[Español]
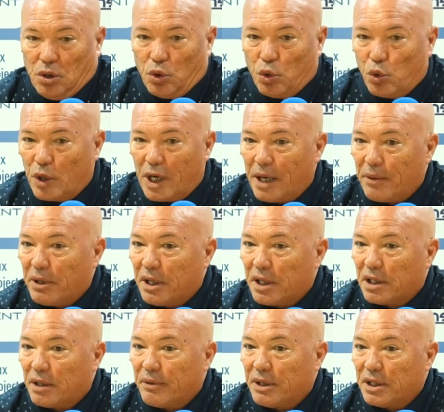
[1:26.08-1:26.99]
Una,
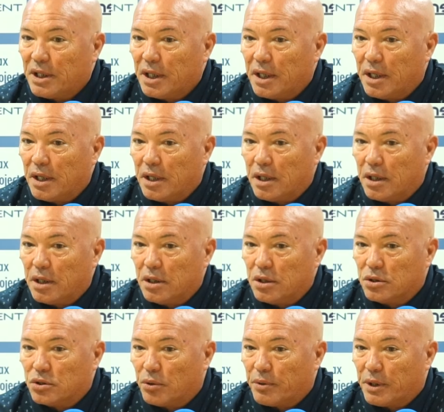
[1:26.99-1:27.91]

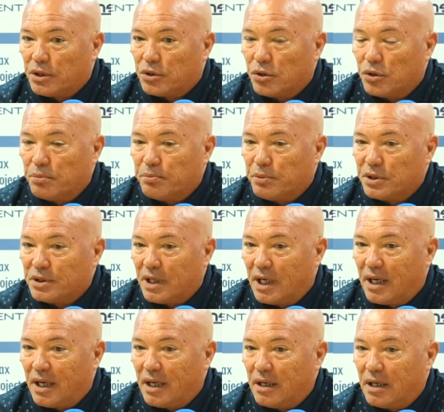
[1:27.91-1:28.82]
evidentemente, sobre todo, pues
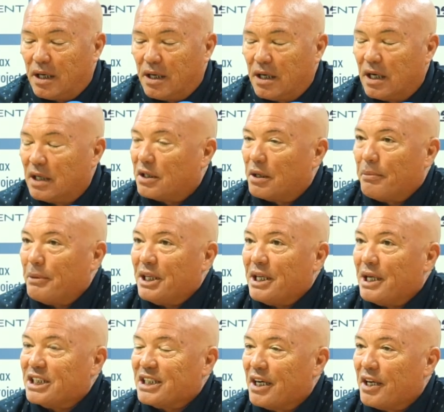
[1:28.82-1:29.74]
la,
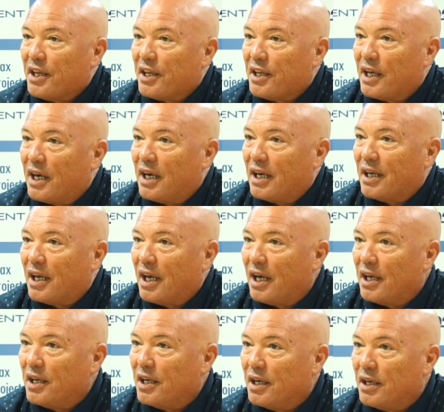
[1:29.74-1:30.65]
tremenda seriedad que
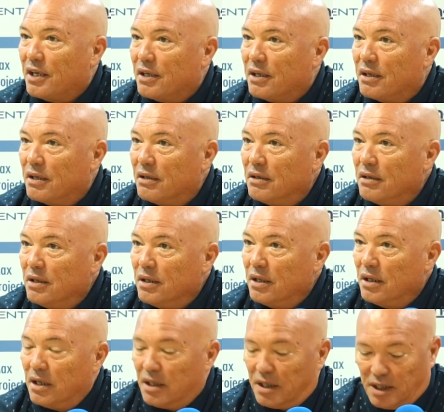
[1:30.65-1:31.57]
hay en,
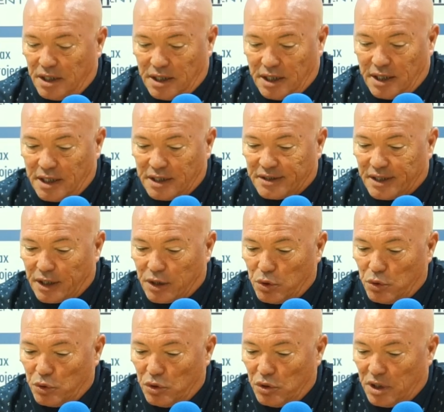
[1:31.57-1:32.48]
en, este
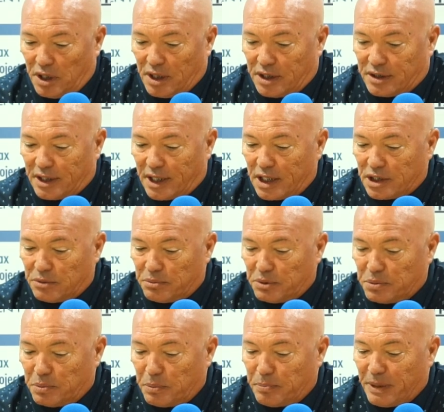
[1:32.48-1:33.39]
club y en este caso,
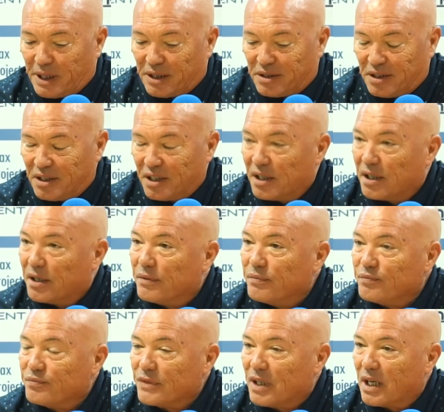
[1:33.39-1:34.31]
pues por parte de,
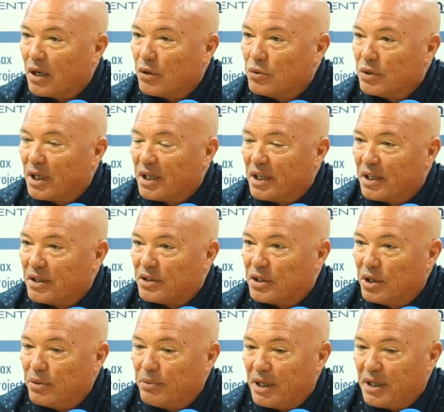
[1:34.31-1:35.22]
la Junta
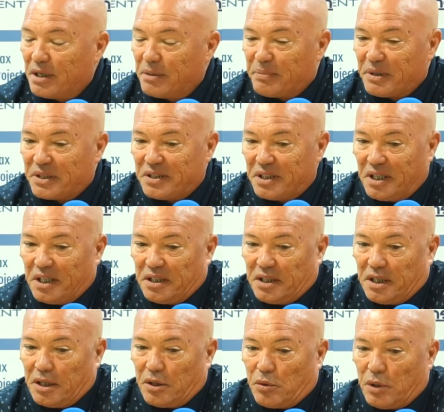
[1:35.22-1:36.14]
Directiva y del
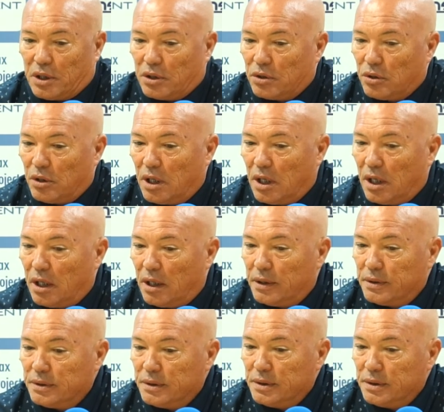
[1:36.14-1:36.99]
presidente en cuanto a,